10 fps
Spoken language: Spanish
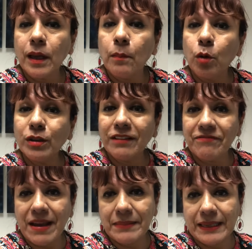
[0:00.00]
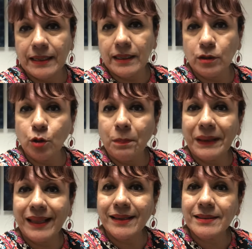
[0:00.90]
multifamily,
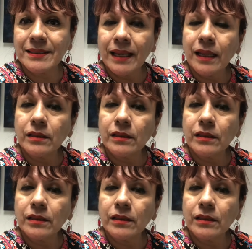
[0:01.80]
duplex,